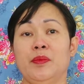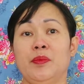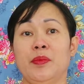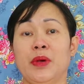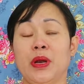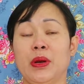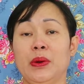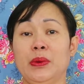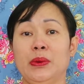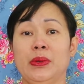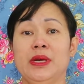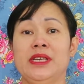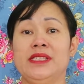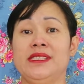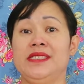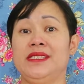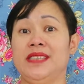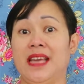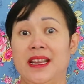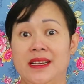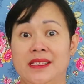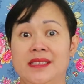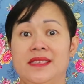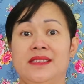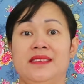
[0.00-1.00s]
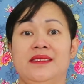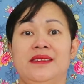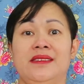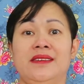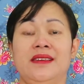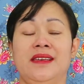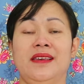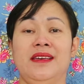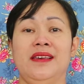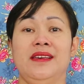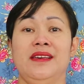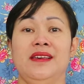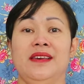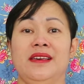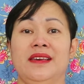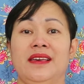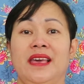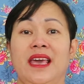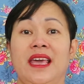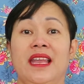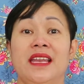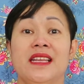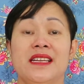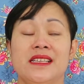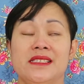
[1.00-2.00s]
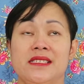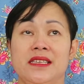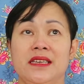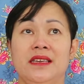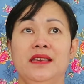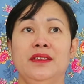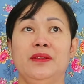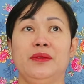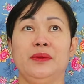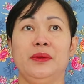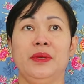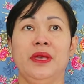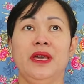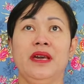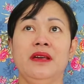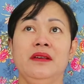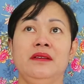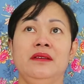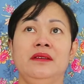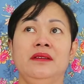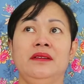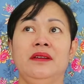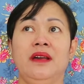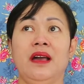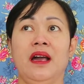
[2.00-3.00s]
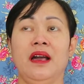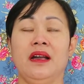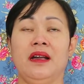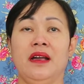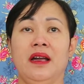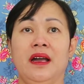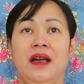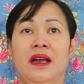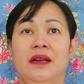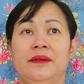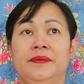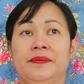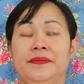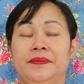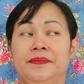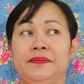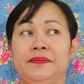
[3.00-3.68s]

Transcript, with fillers: perlu ngecas energi gitu ya agak